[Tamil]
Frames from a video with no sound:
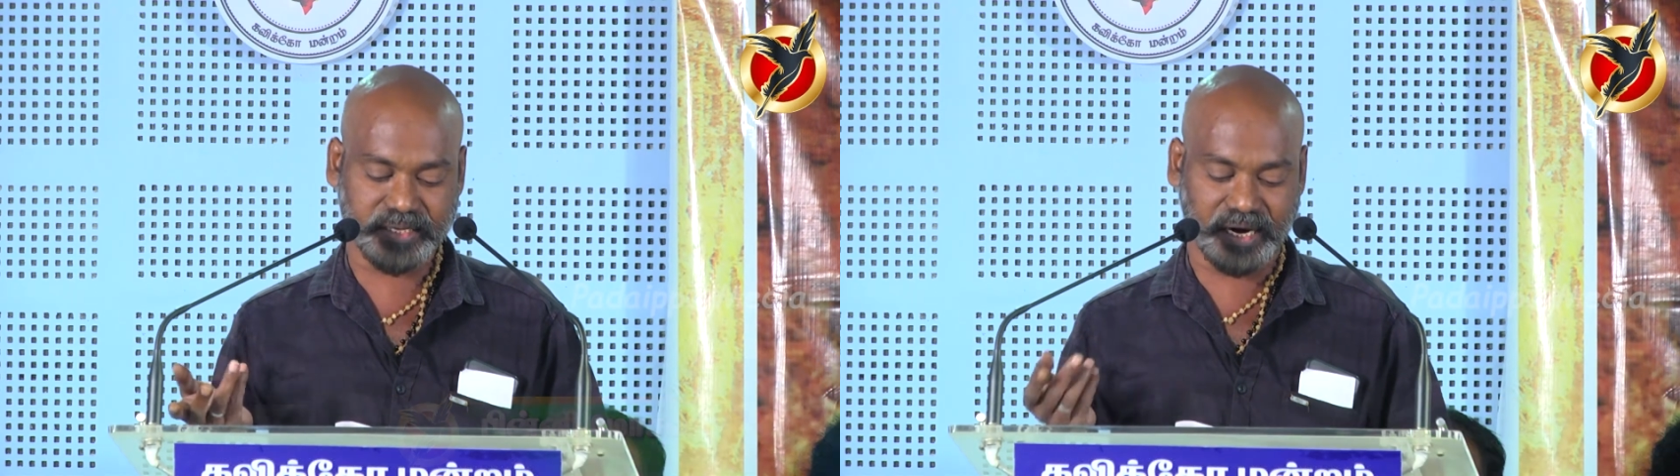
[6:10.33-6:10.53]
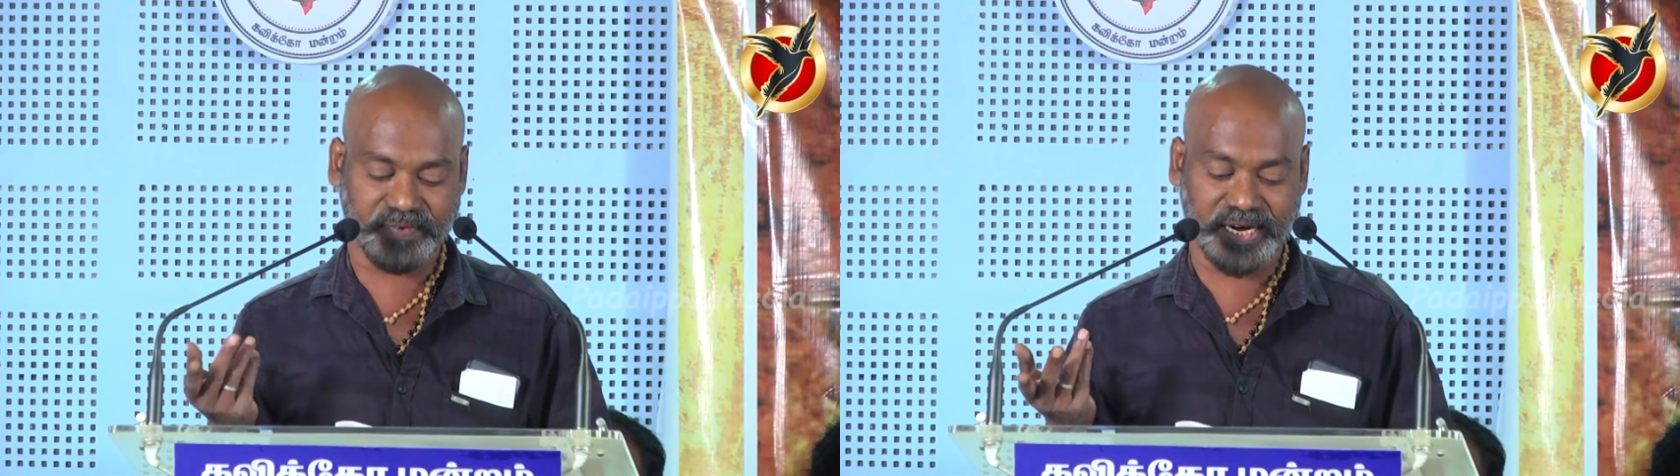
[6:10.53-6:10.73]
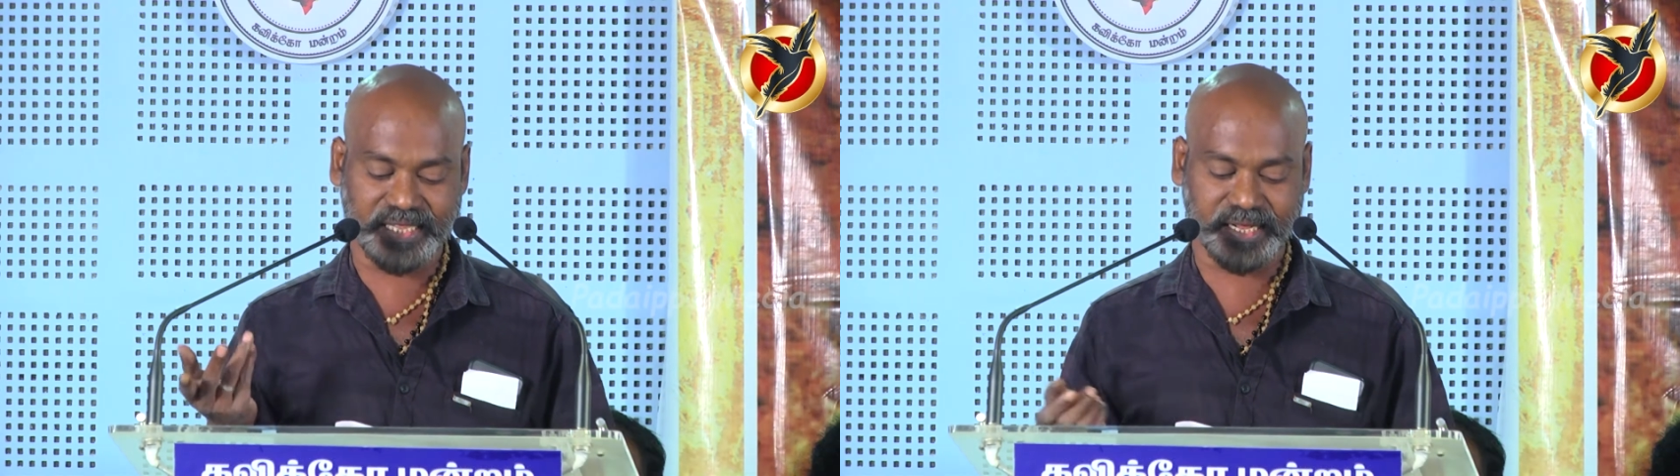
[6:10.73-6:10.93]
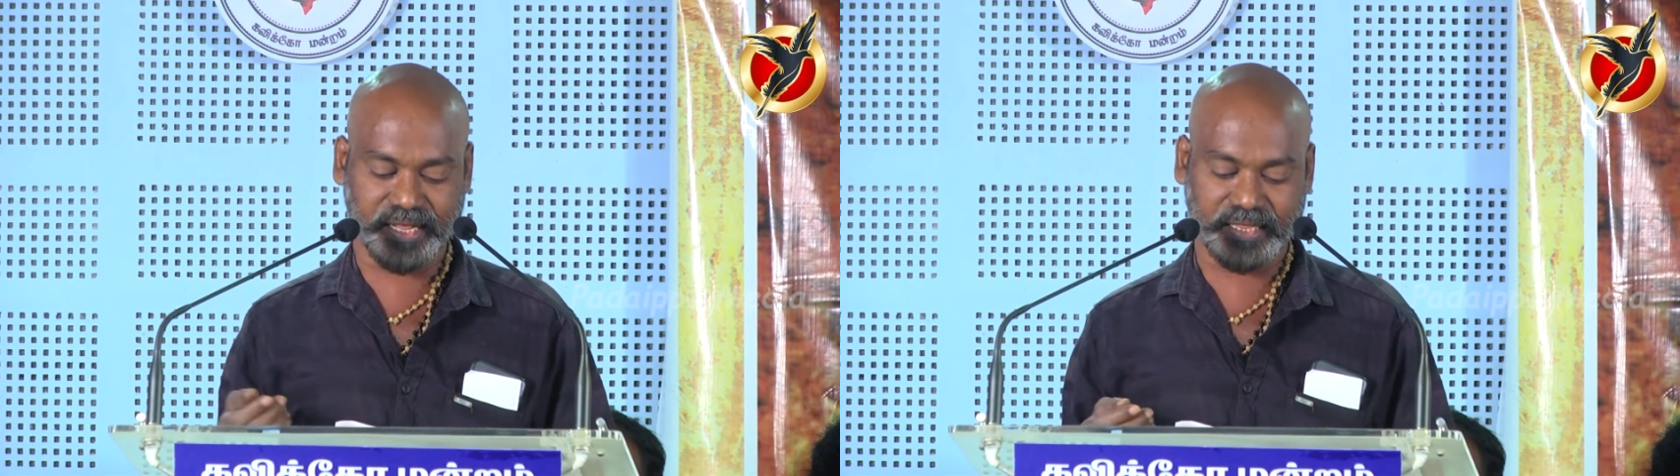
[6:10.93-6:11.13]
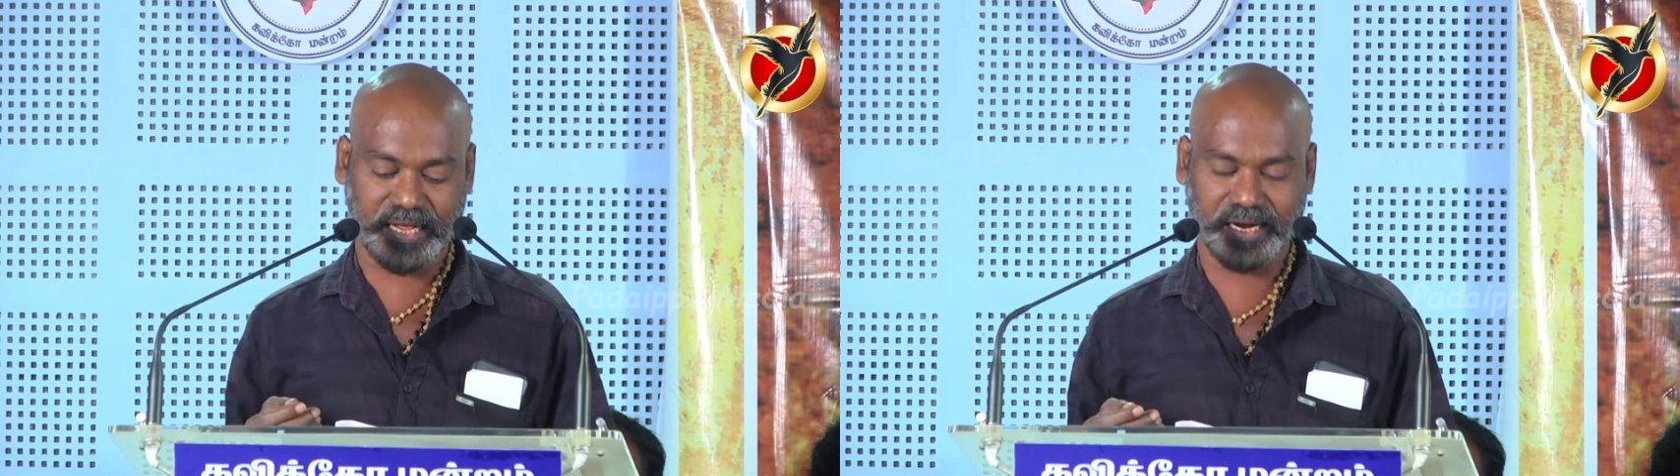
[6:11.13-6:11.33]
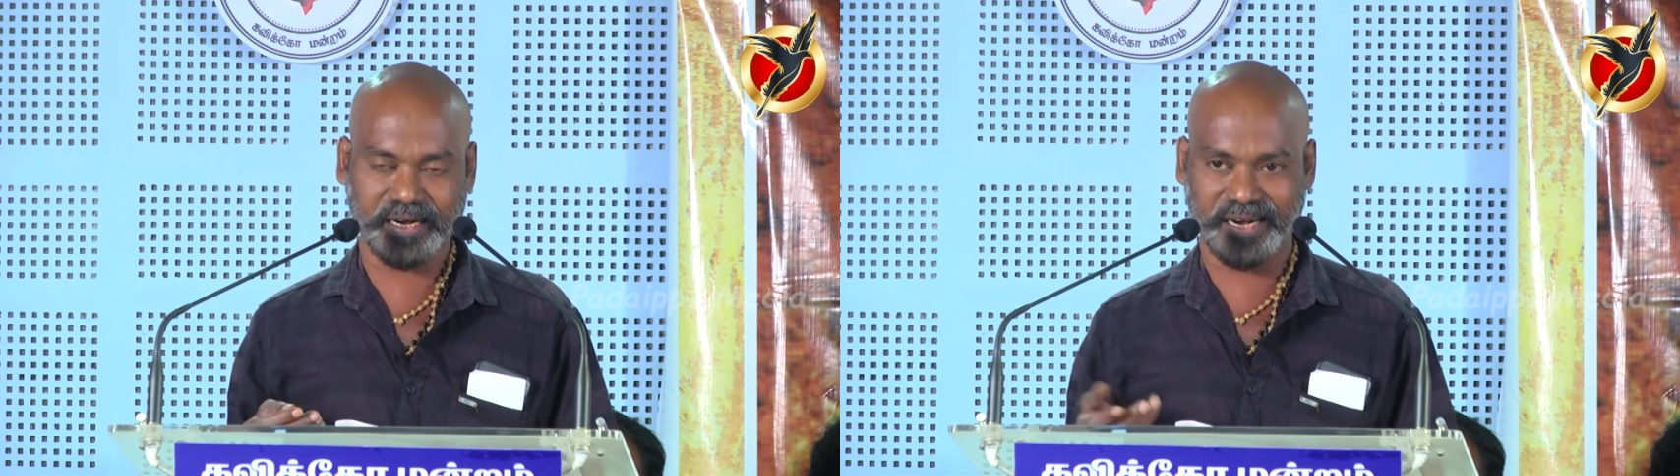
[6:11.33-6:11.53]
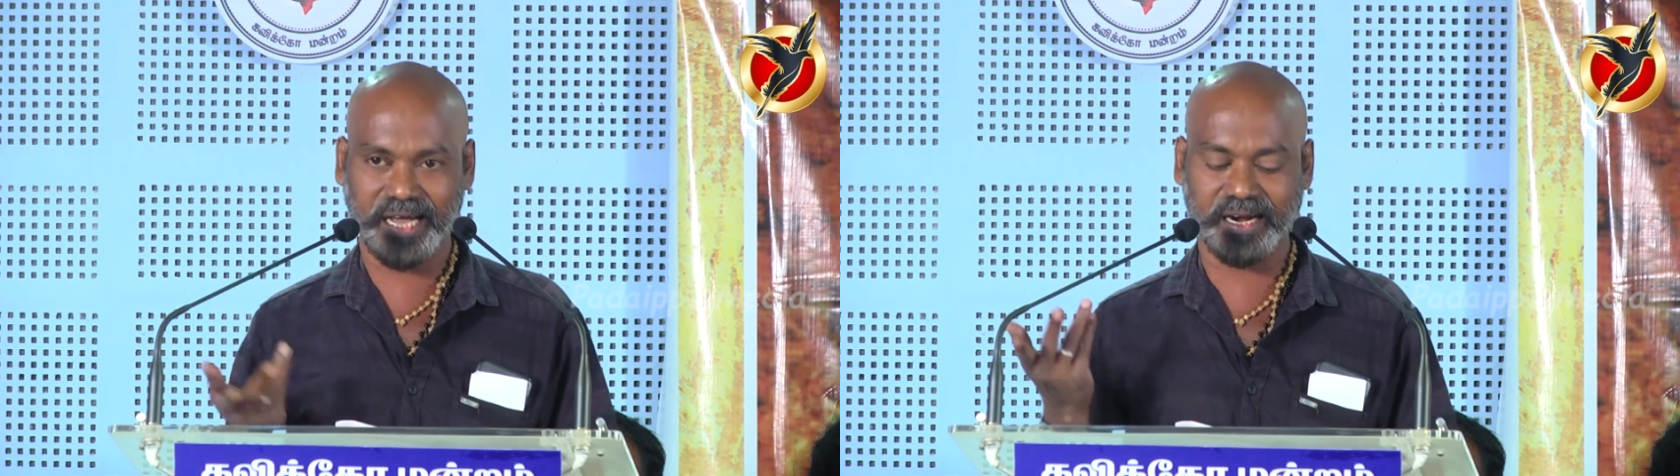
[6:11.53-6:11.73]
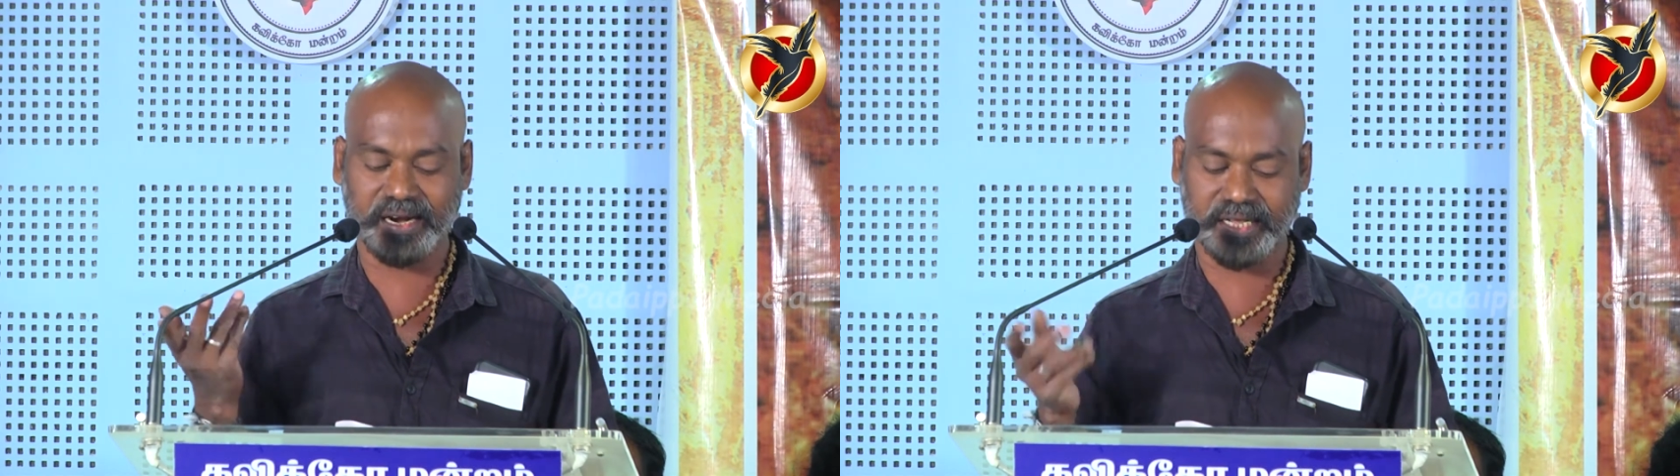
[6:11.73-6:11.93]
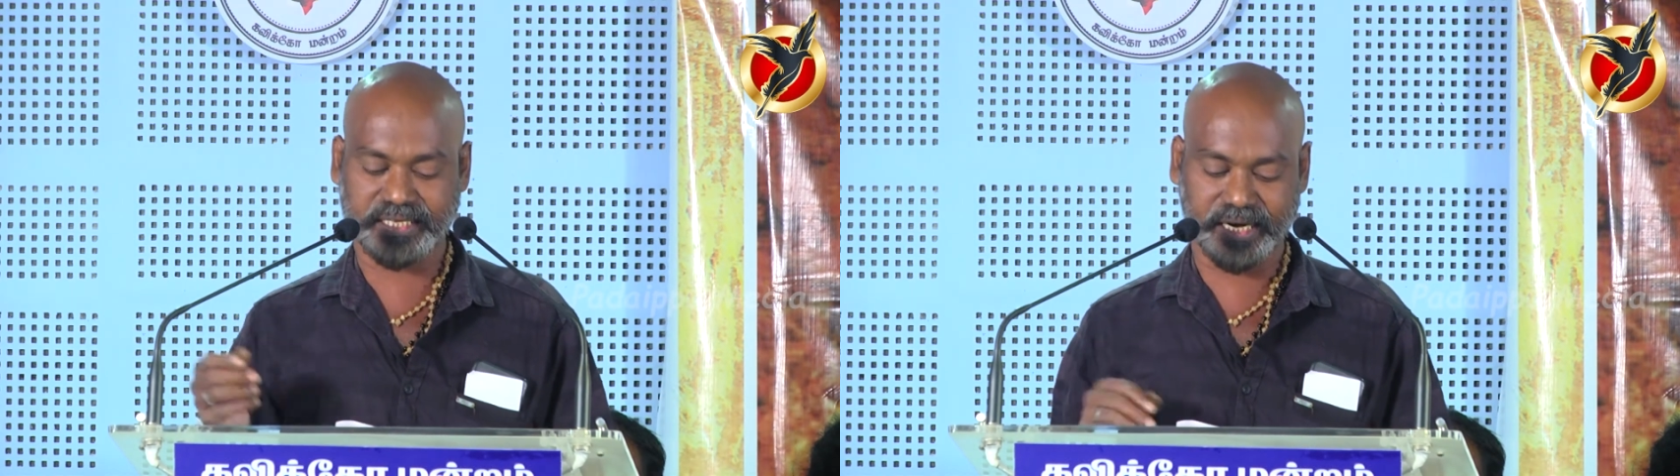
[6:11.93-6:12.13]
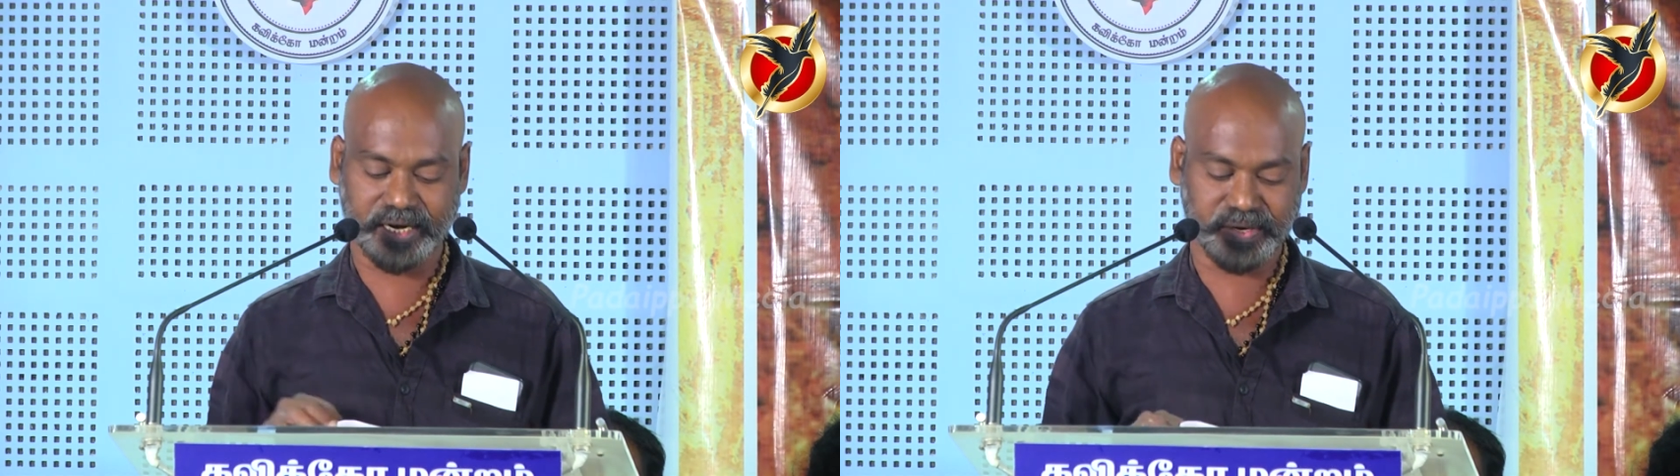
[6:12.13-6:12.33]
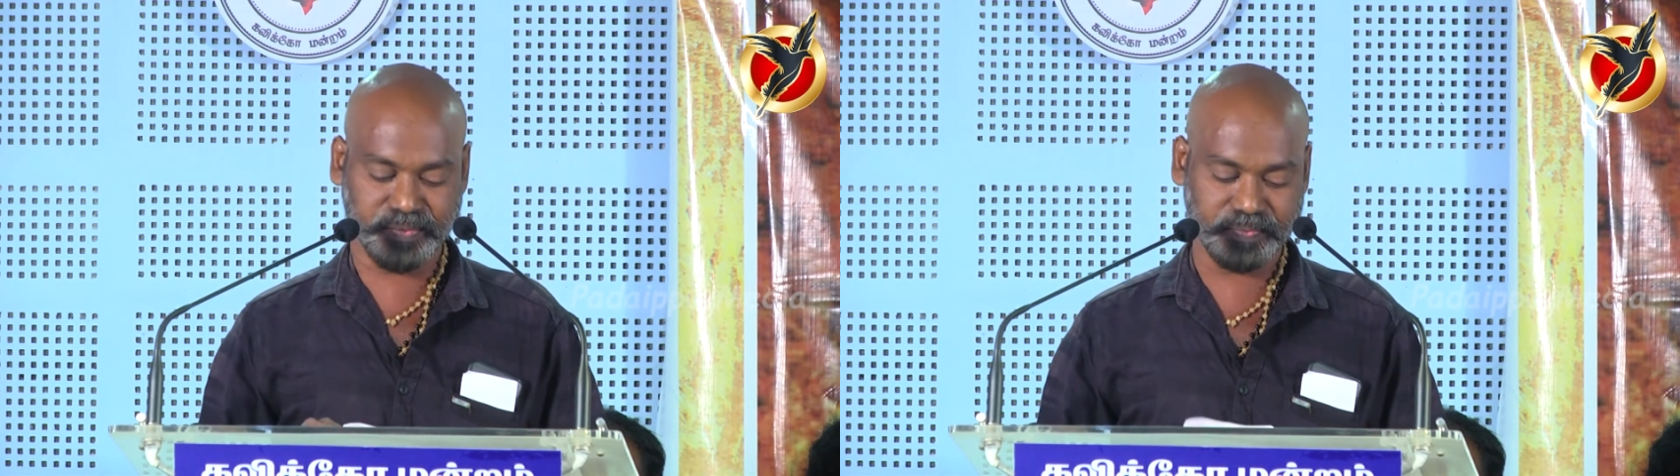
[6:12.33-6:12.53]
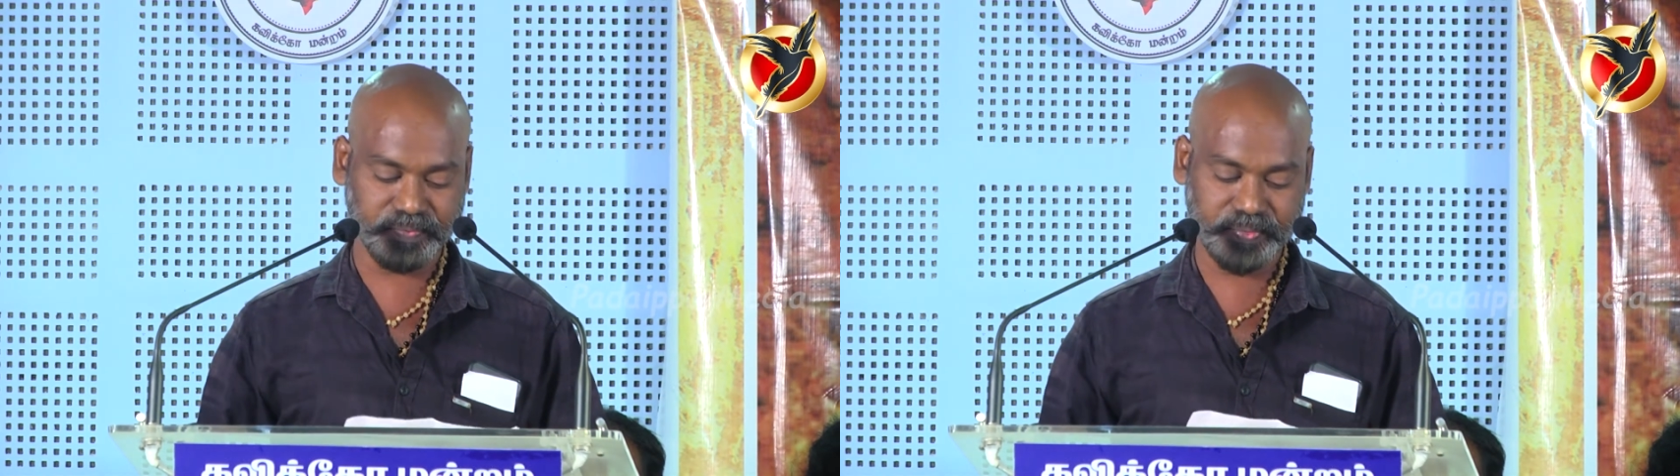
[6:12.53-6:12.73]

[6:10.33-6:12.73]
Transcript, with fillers: கண்விழித்திருந்தால் நான் என்ன செய்யட்டும்